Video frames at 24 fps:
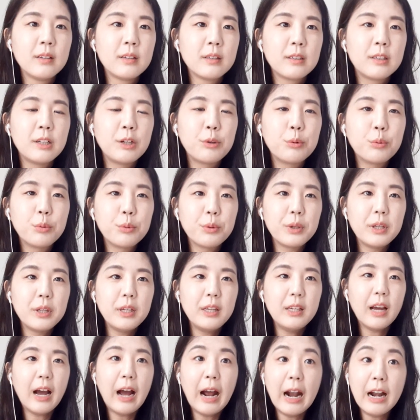그리고
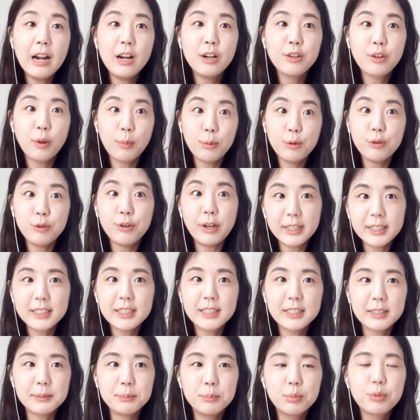이
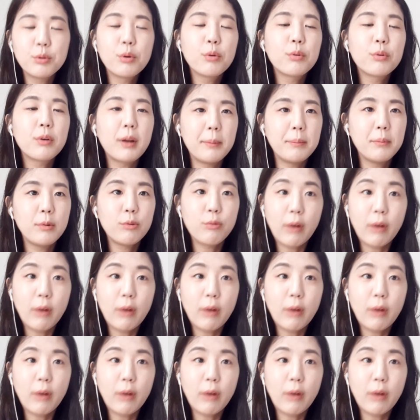RWS 프로그램,